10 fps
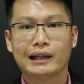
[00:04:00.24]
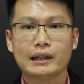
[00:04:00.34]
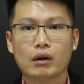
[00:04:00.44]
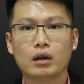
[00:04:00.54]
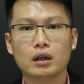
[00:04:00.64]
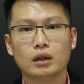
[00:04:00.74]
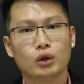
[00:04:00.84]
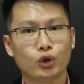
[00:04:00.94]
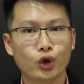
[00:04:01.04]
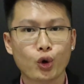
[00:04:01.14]
零幺二
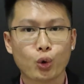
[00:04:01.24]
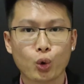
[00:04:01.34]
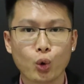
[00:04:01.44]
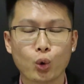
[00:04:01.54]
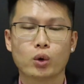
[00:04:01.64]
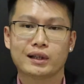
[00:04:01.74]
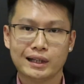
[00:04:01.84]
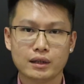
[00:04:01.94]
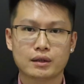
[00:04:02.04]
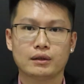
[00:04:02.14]
六五五
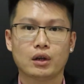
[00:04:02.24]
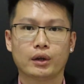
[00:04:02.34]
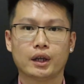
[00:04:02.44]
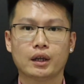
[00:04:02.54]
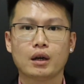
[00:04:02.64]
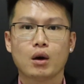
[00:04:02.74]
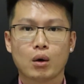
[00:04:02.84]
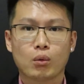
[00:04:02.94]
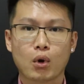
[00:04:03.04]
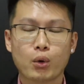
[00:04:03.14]
一四六一，
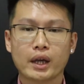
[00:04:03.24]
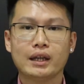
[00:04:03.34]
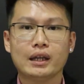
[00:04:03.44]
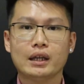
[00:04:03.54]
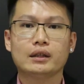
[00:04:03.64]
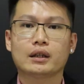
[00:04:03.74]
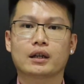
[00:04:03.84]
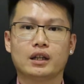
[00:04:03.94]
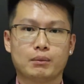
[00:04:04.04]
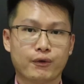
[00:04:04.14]
我会一一的
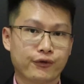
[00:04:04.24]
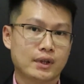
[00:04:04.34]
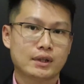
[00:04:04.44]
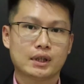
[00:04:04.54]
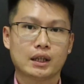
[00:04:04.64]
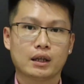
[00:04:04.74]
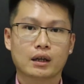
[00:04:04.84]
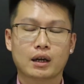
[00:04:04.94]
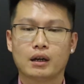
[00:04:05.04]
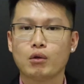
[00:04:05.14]
跟你们分析。
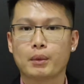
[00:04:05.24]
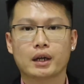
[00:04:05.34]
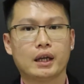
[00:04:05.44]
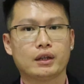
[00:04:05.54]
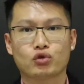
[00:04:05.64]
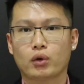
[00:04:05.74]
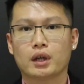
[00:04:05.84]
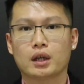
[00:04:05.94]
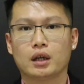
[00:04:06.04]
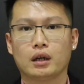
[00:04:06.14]
可能我们可以做
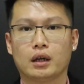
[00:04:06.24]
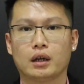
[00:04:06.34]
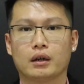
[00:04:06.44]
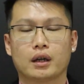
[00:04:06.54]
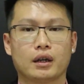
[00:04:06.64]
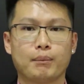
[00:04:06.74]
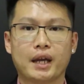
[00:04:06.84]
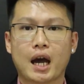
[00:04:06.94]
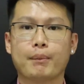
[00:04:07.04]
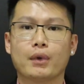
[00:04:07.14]
一个呃，可能
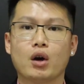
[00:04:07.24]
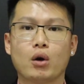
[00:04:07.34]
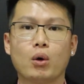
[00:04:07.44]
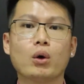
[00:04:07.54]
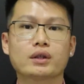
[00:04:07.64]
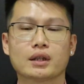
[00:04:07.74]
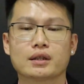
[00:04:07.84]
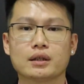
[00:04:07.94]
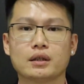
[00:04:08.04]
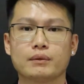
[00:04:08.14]
Meet up，或者
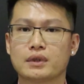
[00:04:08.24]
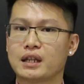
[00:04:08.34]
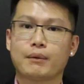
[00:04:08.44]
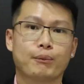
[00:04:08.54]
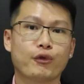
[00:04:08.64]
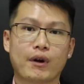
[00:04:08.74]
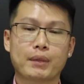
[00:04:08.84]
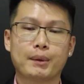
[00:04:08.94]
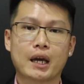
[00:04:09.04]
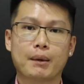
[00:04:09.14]
是现在不方
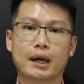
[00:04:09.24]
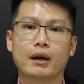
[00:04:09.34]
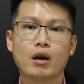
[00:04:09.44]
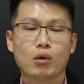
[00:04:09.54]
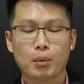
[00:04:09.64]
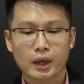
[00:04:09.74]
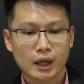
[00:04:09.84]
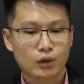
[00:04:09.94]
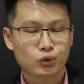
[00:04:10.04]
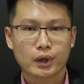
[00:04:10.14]
便 Meet up 嘛，我们
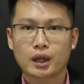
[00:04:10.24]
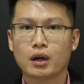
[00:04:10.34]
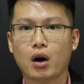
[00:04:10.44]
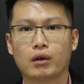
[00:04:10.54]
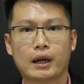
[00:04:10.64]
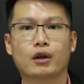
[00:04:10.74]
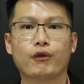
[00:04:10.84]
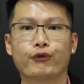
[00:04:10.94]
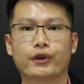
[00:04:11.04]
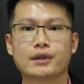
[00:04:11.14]
可以做一个 online
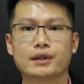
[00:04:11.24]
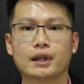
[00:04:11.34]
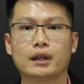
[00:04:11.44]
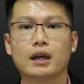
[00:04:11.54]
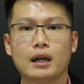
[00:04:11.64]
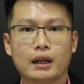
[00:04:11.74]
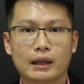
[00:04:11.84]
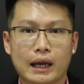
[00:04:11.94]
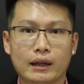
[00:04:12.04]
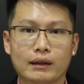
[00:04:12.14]
conferencing，
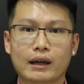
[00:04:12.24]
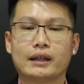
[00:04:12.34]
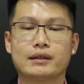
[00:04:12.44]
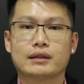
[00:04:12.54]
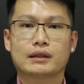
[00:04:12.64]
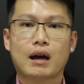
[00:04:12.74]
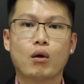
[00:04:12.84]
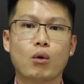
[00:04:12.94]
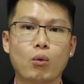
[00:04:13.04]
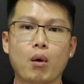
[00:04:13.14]
来让你知
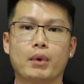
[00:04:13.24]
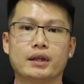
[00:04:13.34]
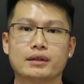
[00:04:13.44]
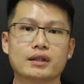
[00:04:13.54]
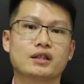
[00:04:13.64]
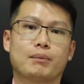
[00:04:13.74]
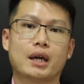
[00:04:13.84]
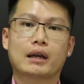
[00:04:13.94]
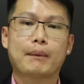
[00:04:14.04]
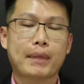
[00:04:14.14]
道我们是怎么
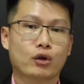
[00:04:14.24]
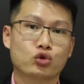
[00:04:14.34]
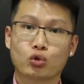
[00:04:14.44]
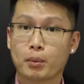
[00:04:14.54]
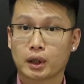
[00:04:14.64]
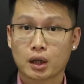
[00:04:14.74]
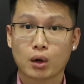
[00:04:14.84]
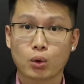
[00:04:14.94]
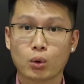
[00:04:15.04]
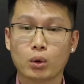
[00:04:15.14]
样来帮助我们的
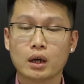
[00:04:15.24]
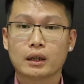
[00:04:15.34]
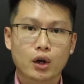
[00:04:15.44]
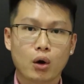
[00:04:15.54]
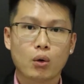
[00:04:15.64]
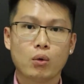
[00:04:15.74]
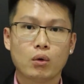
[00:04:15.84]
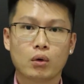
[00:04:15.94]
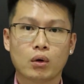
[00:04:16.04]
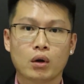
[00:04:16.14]
客户。最后，
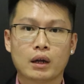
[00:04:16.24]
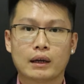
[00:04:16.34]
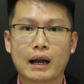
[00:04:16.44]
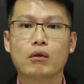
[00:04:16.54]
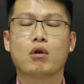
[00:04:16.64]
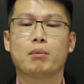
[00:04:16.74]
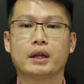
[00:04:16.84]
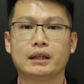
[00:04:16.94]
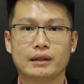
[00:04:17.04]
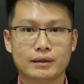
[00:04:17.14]
让我
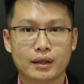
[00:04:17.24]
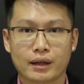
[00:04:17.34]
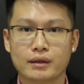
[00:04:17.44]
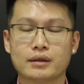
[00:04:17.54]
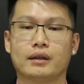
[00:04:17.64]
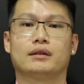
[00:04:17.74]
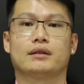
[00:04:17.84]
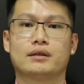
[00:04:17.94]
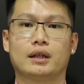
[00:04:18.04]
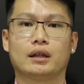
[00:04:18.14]
们以虔诚的
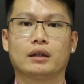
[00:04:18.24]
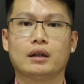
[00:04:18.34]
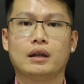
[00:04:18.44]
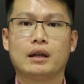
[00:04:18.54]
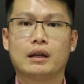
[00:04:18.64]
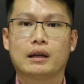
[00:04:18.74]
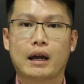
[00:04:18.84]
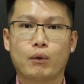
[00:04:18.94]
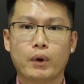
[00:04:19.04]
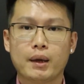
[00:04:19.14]
心。
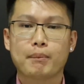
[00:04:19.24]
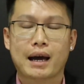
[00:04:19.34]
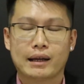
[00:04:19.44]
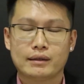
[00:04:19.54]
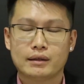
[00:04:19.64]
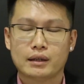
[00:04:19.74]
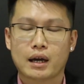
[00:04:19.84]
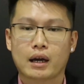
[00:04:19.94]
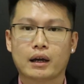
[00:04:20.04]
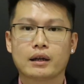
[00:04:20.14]
来为马来西
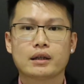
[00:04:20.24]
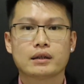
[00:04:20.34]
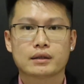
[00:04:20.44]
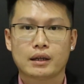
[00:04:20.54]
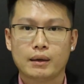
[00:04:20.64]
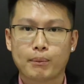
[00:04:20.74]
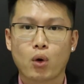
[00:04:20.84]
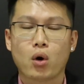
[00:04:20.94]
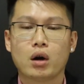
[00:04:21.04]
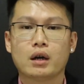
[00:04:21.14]
亚这一
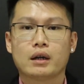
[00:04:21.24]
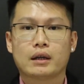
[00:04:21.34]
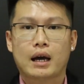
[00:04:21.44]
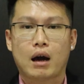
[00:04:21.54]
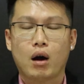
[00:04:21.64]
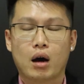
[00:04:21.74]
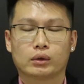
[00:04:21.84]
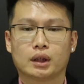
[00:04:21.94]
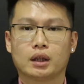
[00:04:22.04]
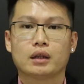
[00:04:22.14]
波好
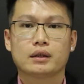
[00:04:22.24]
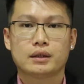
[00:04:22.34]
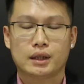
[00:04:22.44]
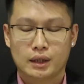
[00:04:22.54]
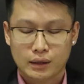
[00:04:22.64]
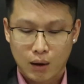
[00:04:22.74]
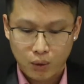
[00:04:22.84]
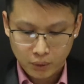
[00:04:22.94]
好的祈祷，